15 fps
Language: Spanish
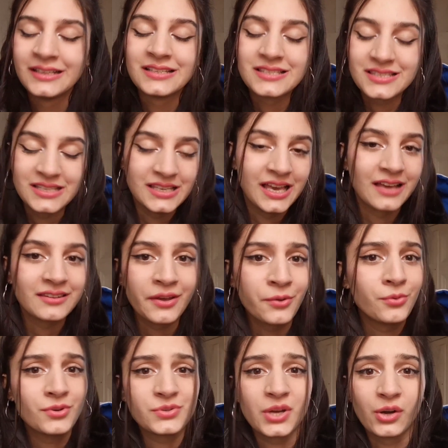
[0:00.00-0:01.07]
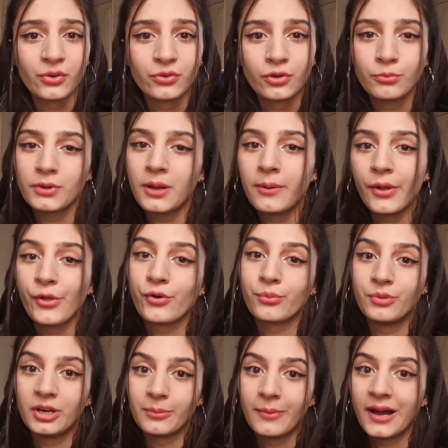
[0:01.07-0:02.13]
Sí, hasta que uno se acostumbra va a
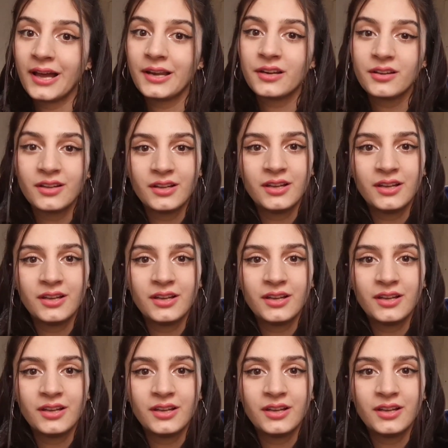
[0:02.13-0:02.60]
dormir mal.